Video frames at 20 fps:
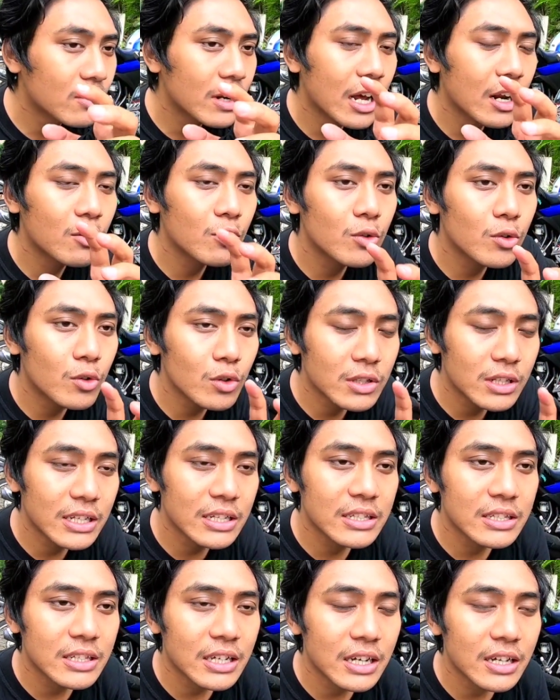udah lurus
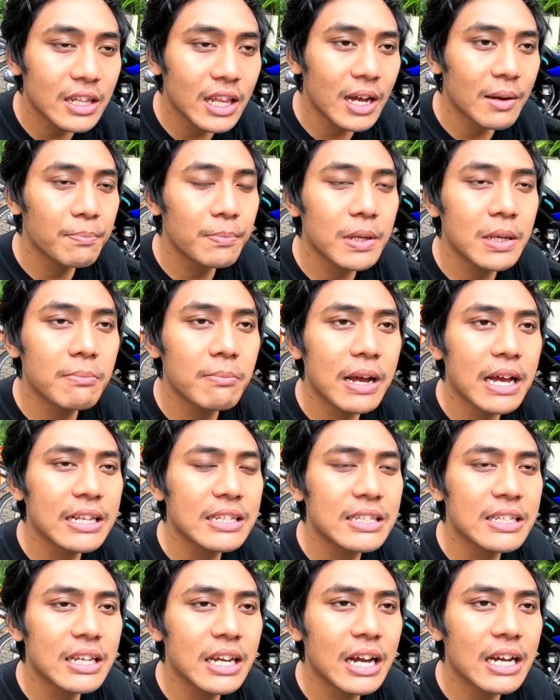kenceng tapi
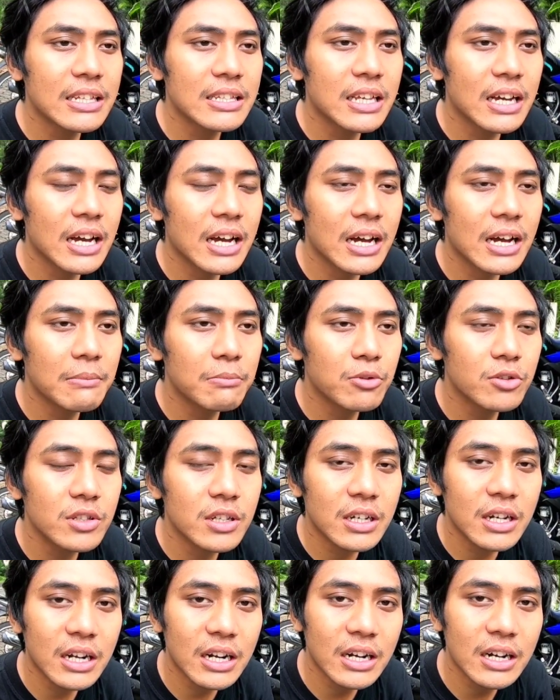masih aja bunyi
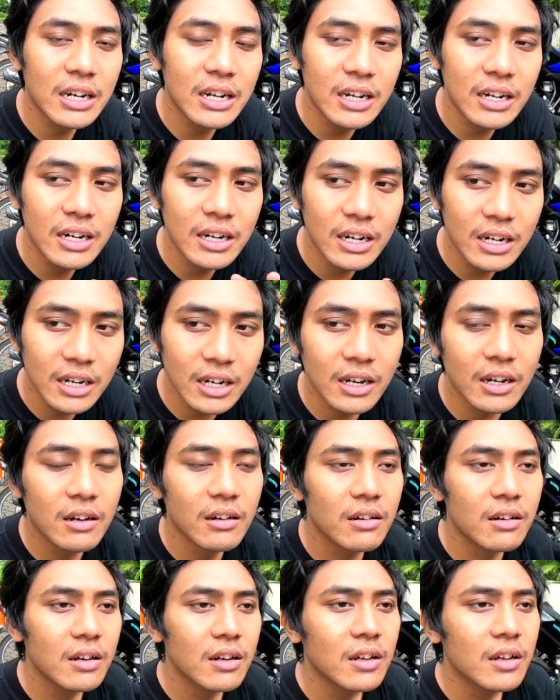krek krek krek
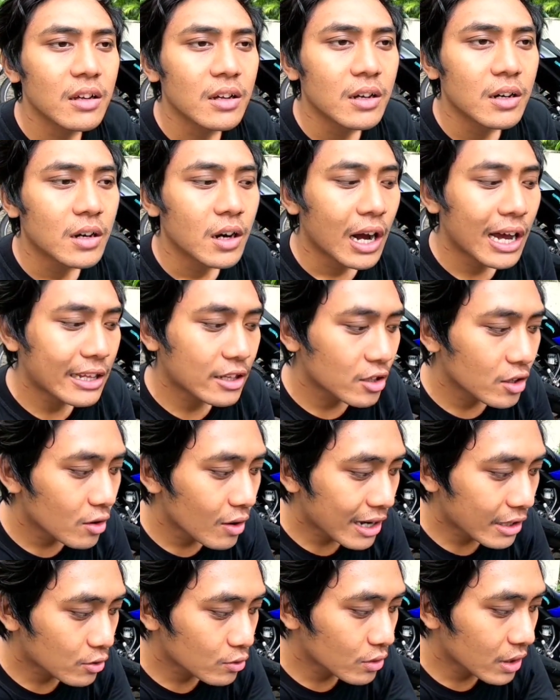atau
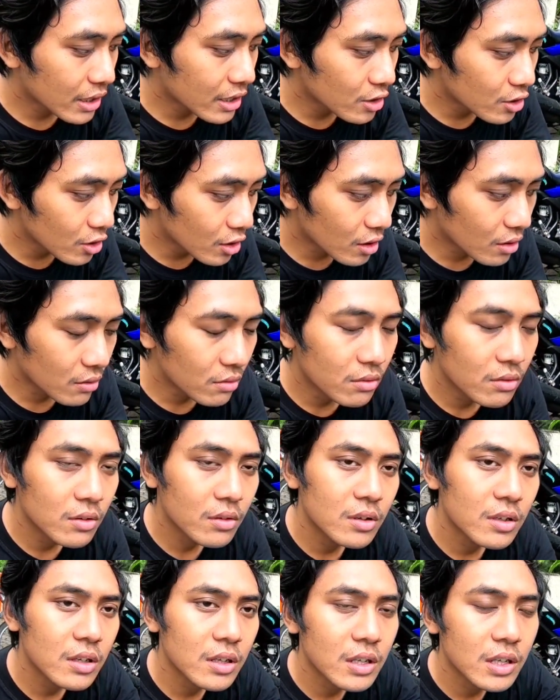waktu kendur
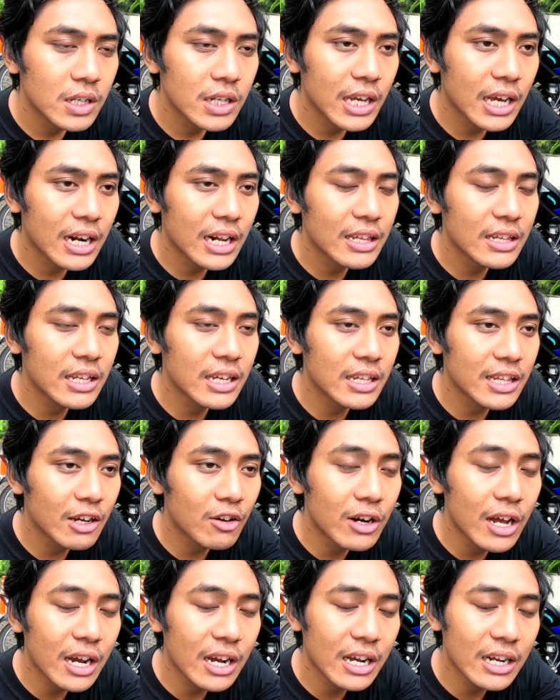dia rantai kita
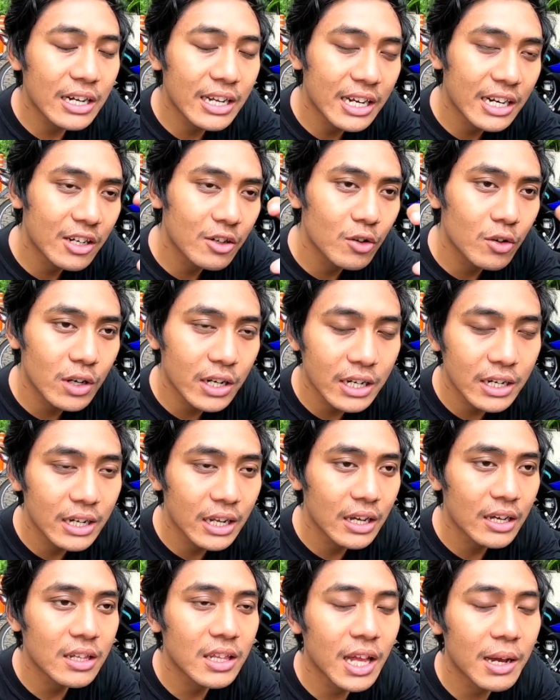udah dikendurin
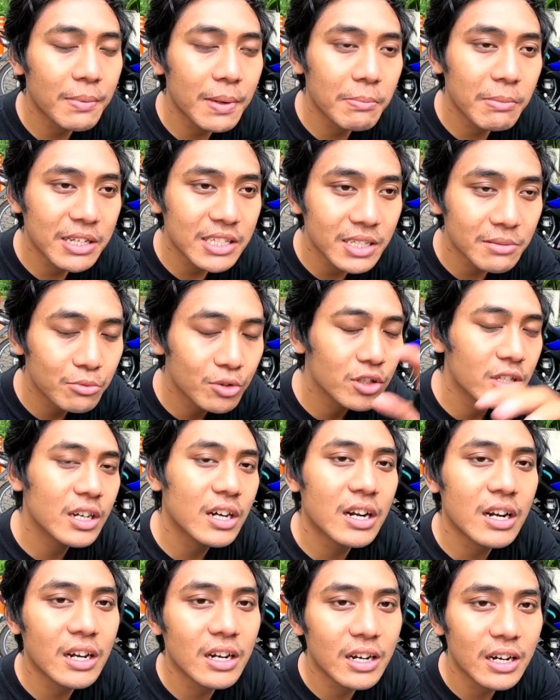ya tapi masih bunyi
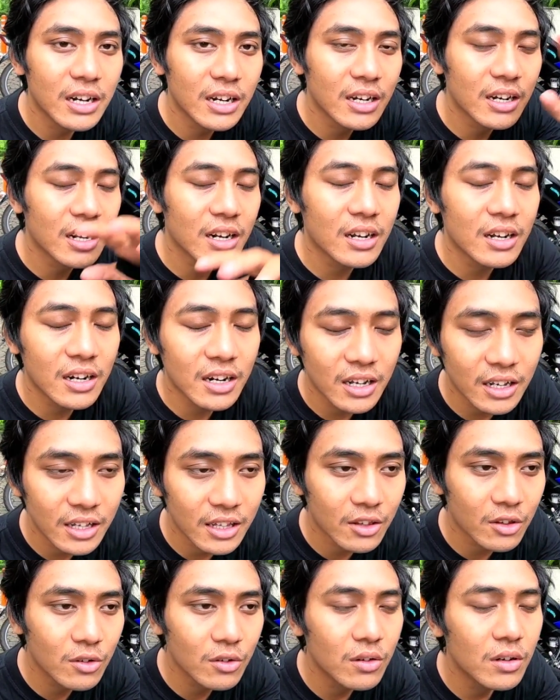krek krek krek krek
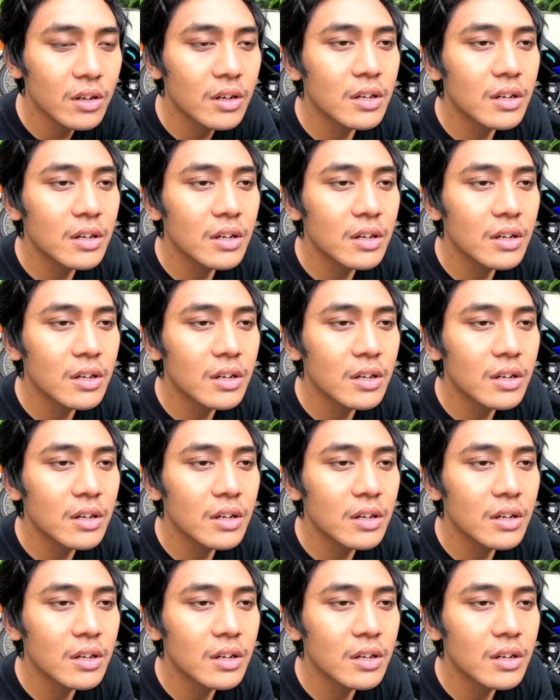gitu